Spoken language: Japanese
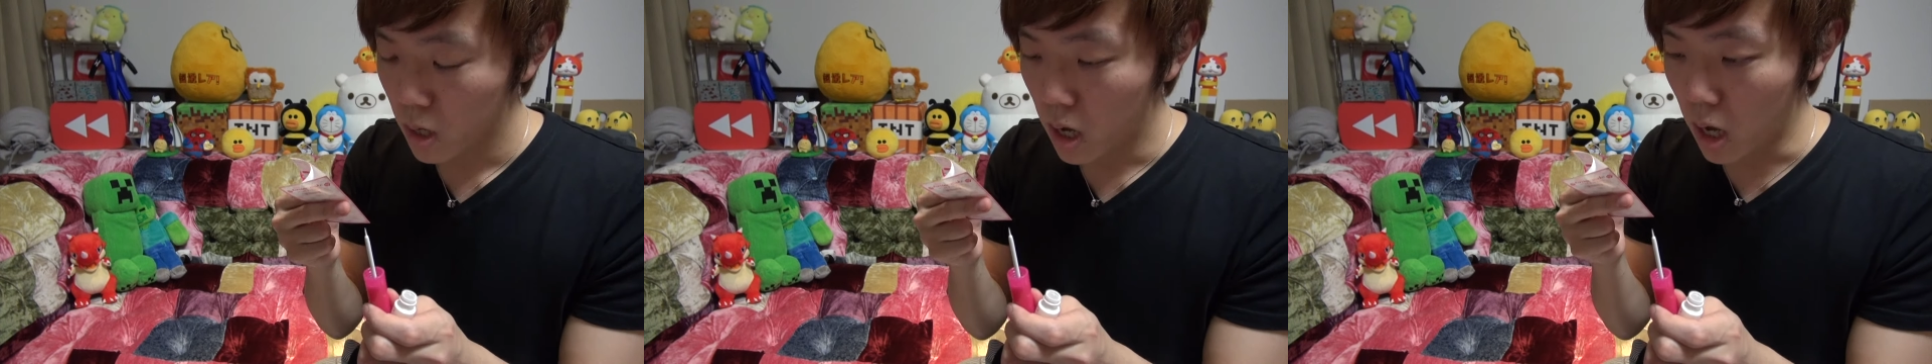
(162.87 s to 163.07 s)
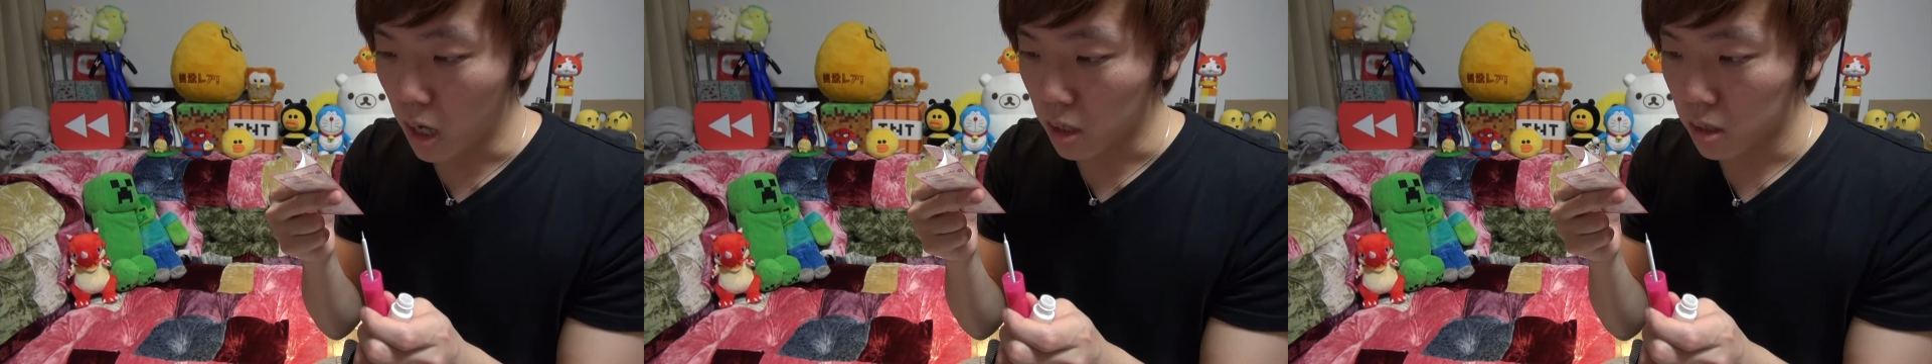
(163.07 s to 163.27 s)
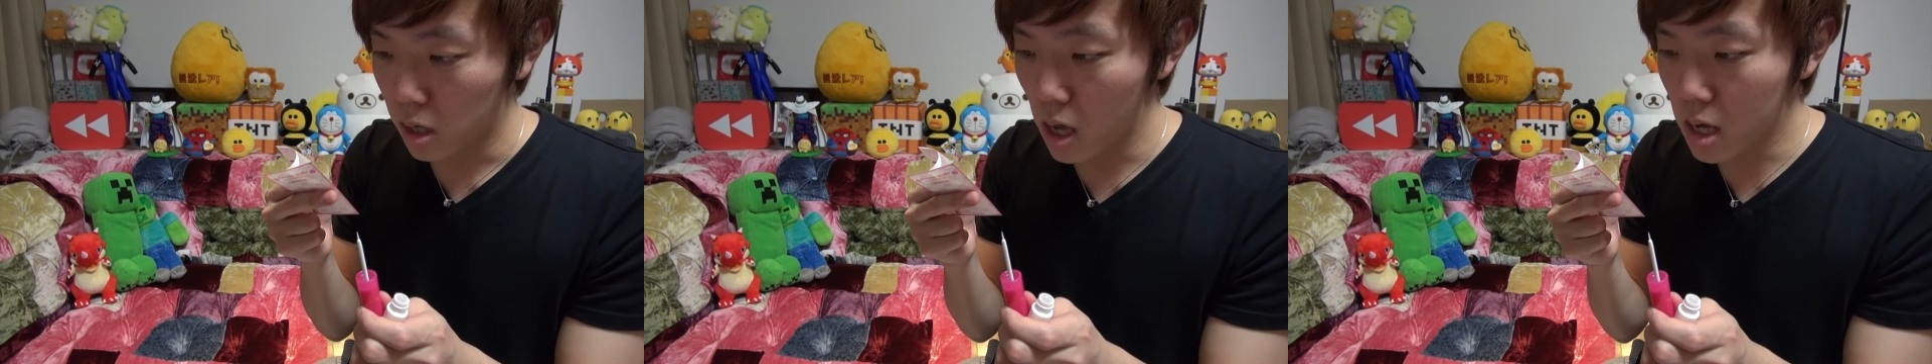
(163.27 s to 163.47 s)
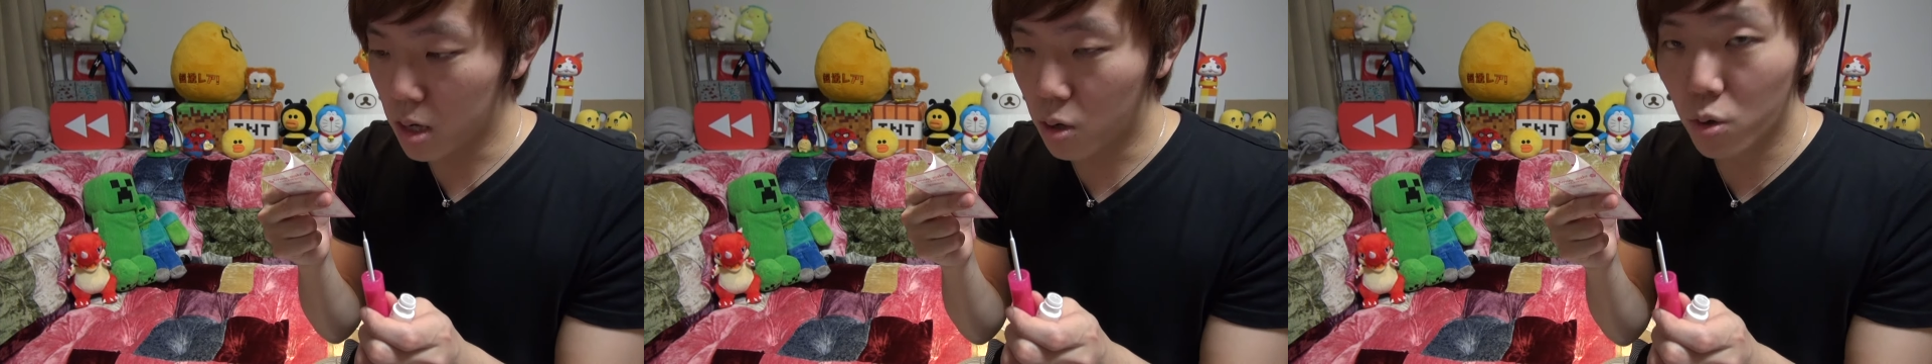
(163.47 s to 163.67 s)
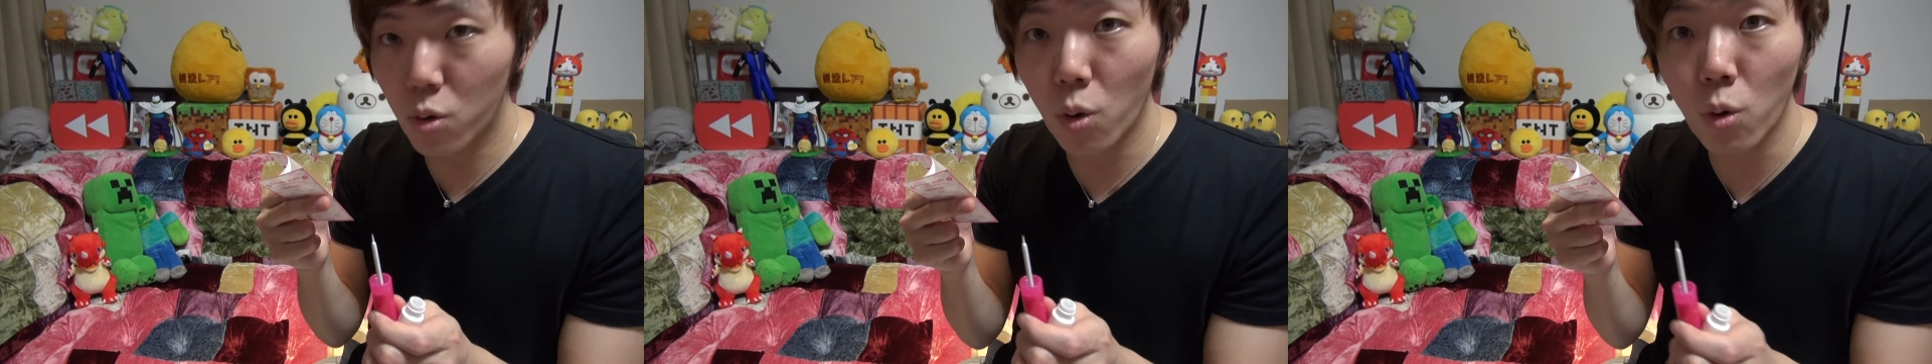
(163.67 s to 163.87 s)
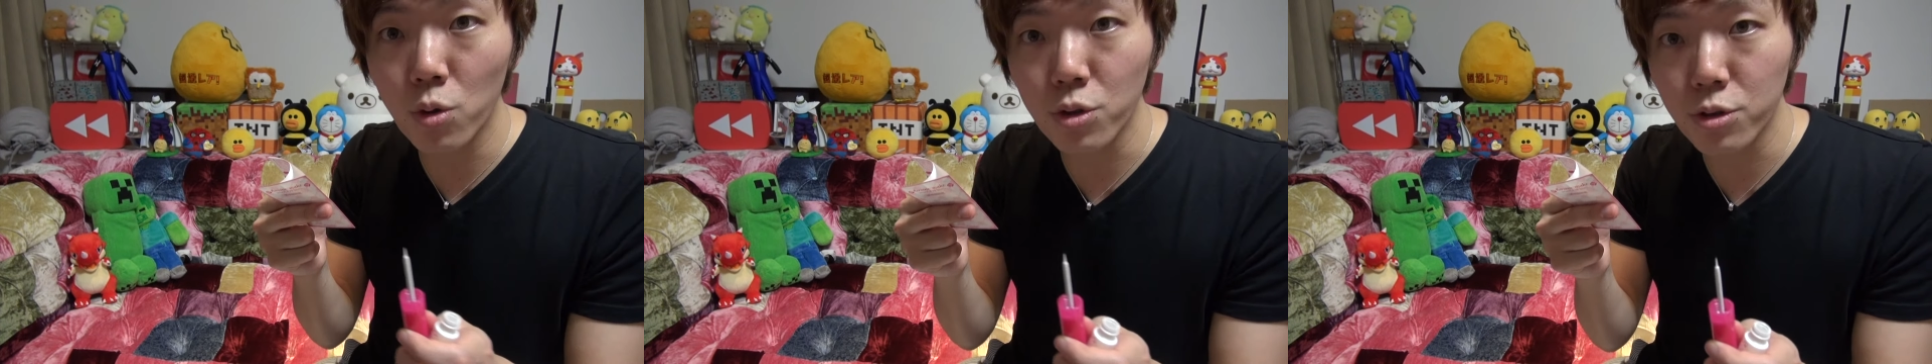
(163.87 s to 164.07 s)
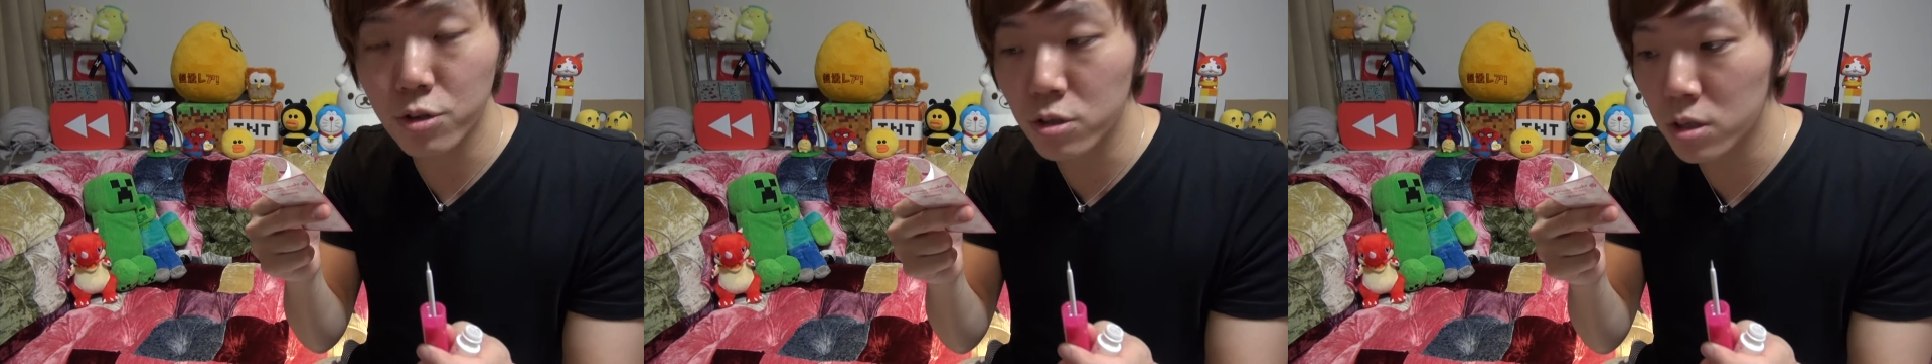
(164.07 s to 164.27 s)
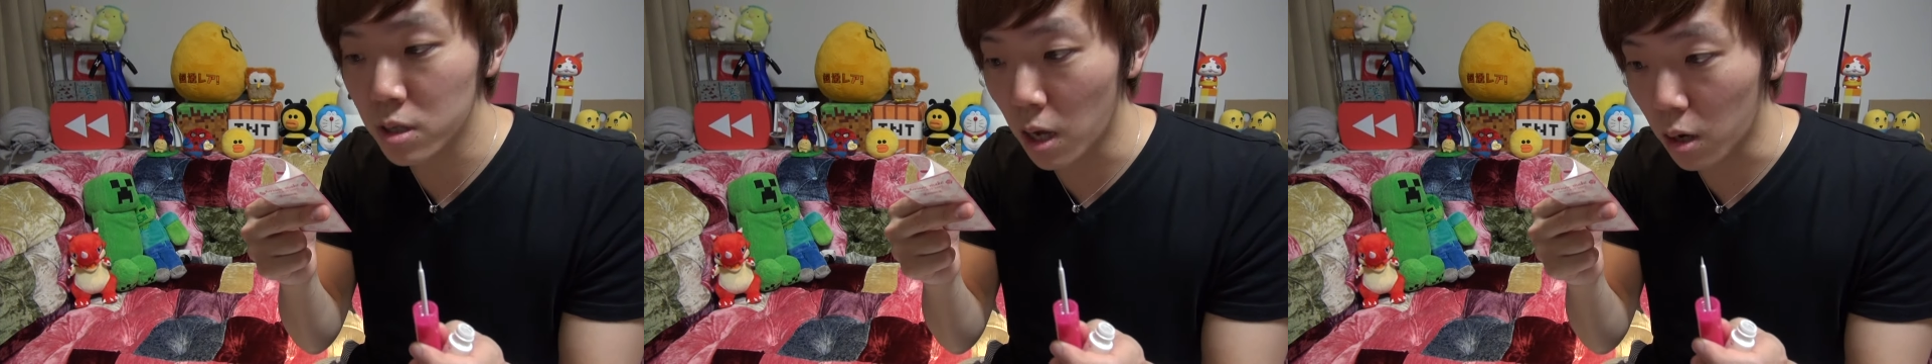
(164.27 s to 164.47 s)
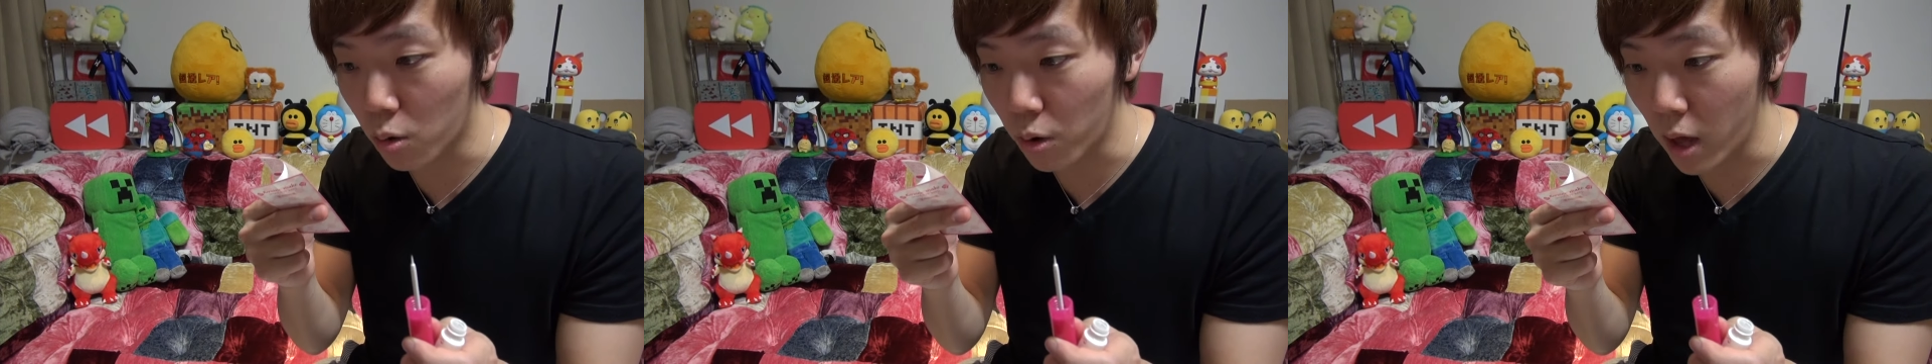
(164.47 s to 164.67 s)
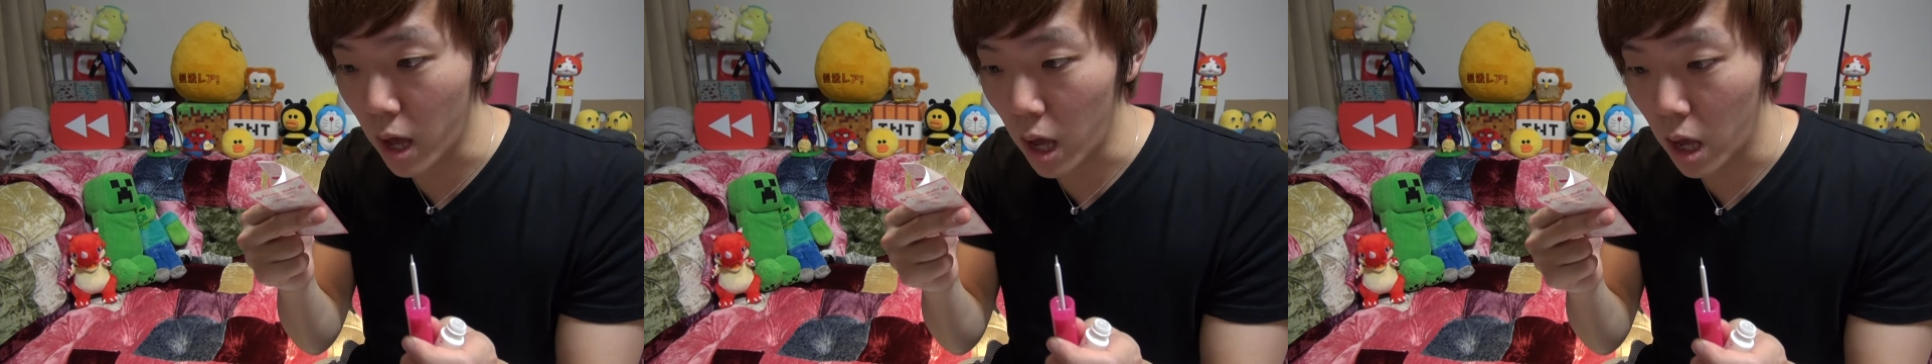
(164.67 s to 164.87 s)
あ、結構塗るんだ
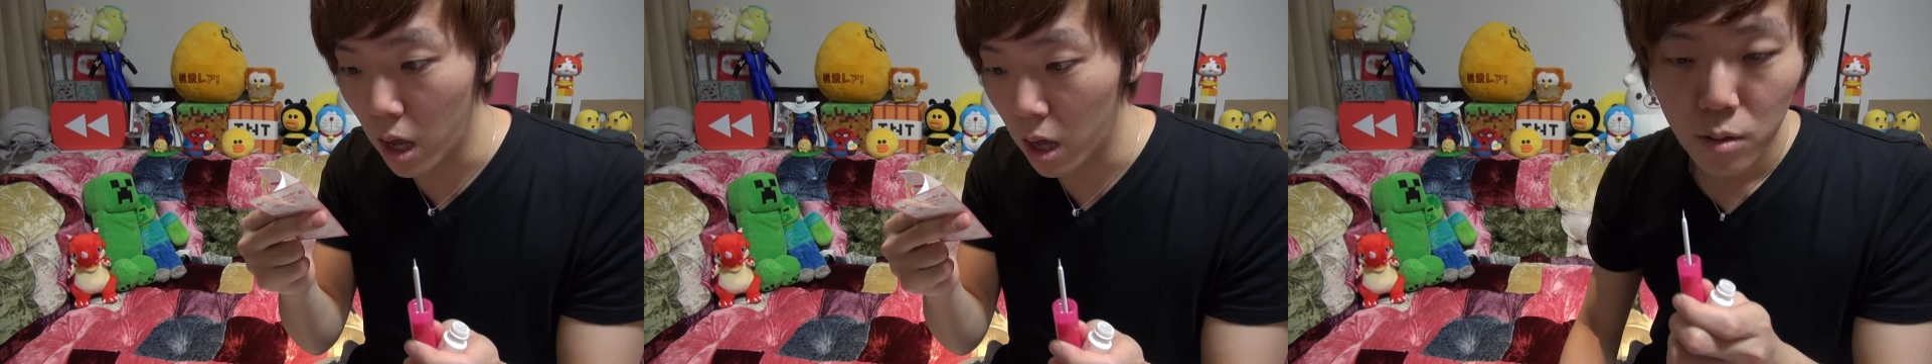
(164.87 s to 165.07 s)
これ。